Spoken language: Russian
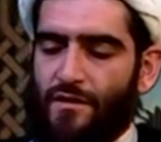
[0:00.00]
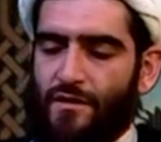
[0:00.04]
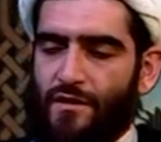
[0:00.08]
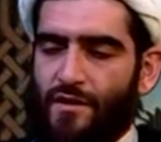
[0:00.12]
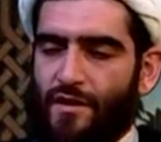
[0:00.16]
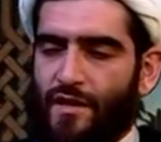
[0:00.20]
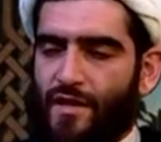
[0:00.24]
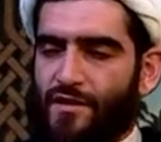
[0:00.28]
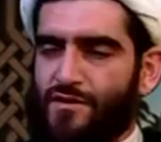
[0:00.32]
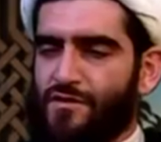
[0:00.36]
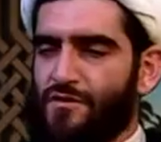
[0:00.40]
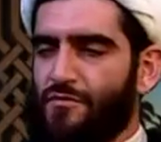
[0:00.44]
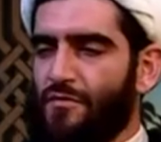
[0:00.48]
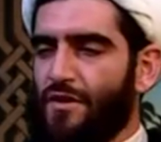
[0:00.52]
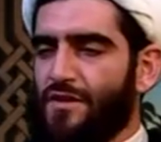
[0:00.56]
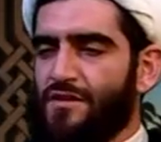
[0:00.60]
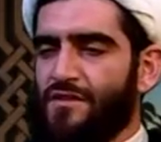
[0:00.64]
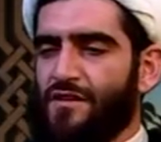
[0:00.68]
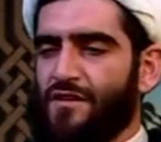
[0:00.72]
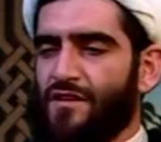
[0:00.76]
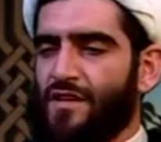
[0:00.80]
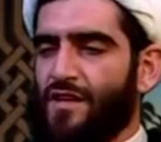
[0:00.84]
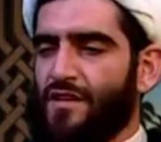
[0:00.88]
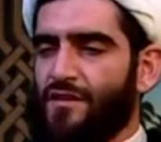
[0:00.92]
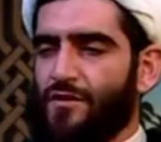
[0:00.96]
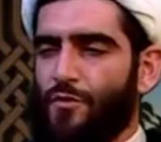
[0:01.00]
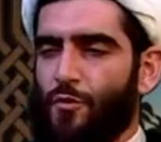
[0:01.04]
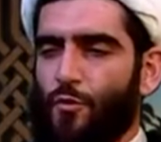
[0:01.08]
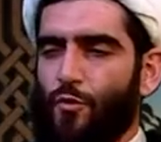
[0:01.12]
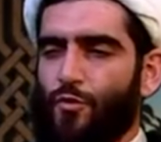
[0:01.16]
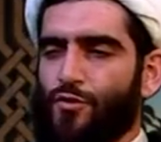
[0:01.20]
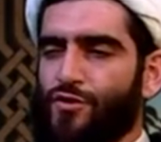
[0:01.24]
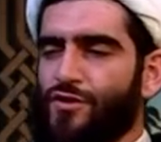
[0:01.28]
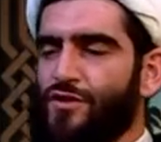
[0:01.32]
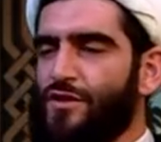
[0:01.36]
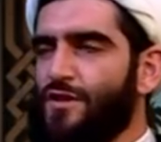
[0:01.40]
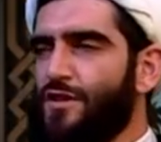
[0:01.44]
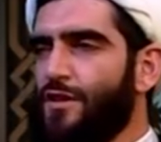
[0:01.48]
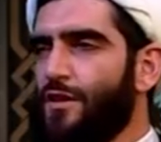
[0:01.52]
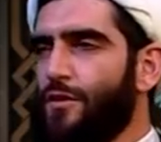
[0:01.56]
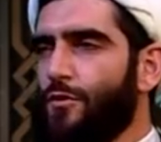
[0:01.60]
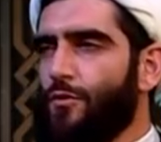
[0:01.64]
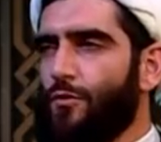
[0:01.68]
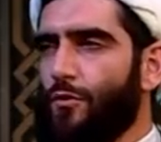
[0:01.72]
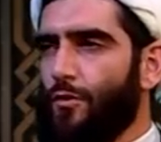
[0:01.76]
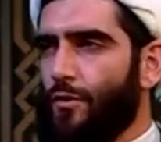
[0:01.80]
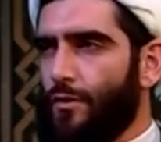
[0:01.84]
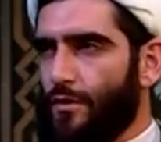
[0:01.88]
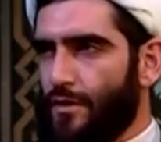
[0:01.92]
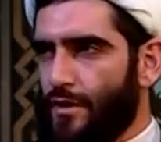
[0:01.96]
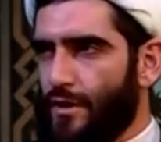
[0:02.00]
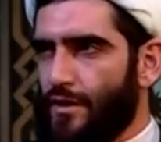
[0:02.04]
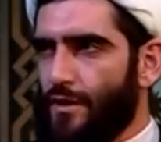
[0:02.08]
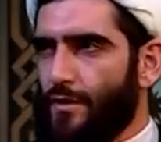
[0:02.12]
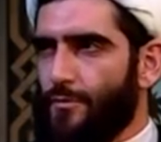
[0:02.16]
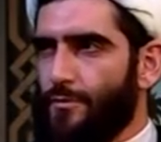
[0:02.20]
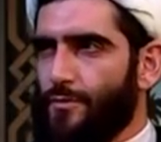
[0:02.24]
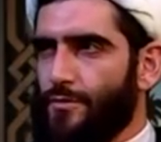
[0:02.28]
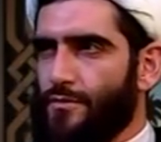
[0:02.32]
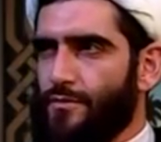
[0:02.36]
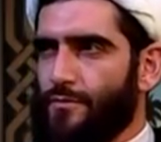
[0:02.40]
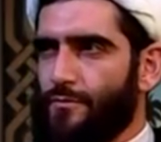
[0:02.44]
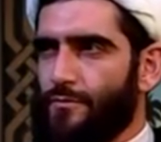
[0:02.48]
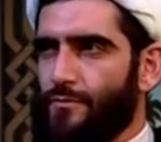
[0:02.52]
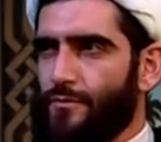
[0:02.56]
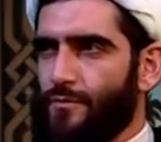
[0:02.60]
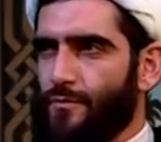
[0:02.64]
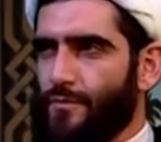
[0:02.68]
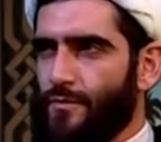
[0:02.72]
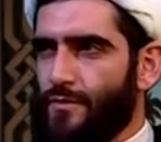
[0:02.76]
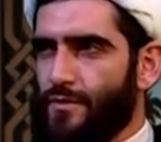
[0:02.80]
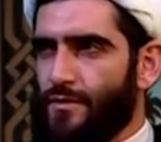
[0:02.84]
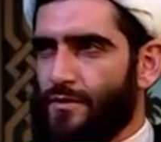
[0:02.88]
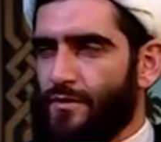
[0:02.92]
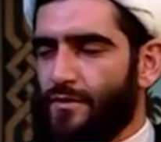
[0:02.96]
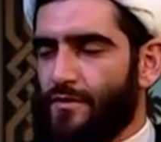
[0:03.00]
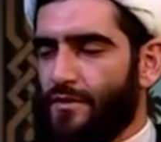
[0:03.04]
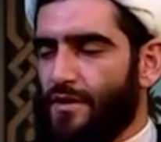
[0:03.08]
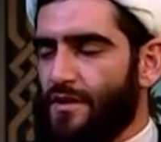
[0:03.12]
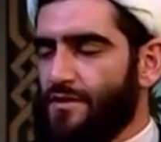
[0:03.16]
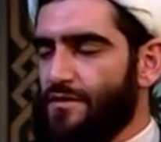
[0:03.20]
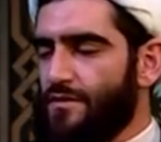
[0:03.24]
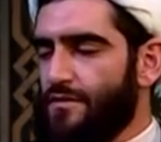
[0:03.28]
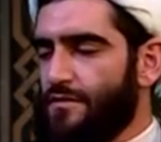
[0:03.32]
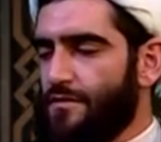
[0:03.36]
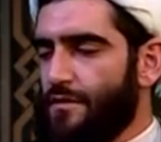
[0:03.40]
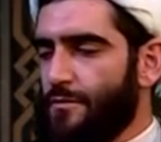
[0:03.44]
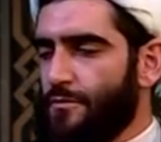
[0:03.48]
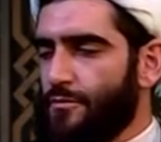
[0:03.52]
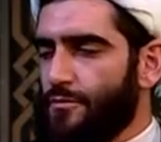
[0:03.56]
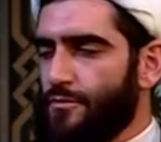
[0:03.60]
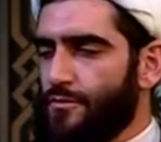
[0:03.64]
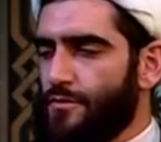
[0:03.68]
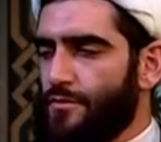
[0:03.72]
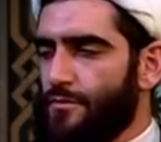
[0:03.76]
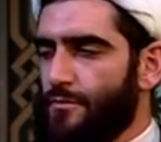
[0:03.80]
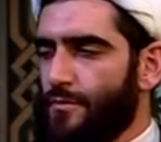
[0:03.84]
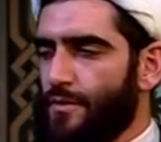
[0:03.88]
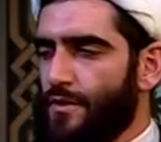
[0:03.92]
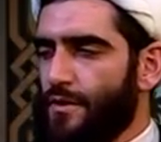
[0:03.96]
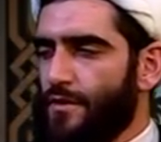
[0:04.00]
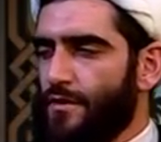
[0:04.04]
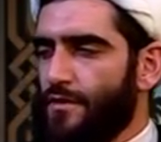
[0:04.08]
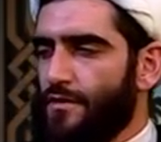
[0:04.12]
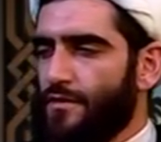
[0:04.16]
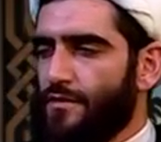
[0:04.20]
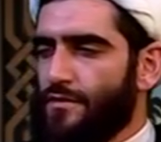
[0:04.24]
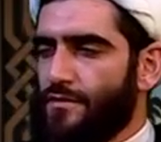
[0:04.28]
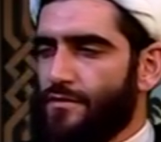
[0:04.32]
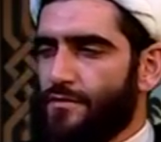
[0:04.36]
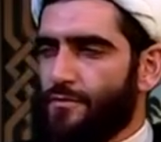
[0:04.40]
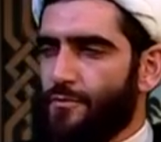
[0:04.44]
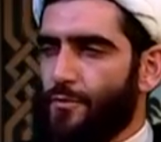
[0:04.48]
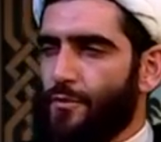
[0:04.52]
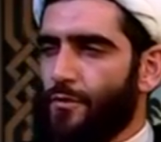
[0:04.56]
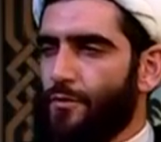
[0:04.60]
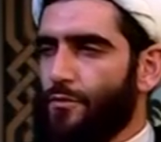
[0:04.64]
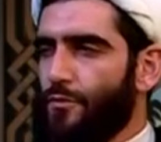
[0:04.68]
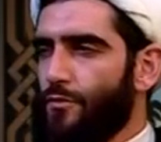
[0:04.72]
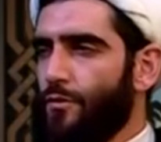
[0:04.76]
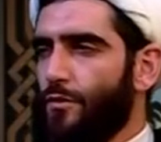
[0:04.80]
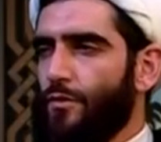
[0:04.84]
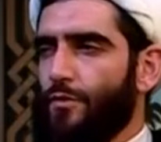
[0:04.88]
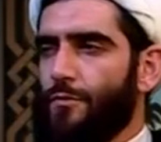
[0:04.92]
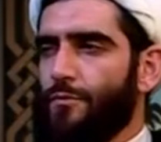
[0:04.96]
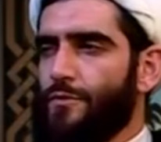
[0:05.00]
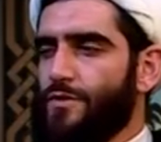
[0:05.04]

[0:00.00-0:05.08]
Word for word: одеваться как-то очень легко, да, допустим, ходить, допустим, с полуголым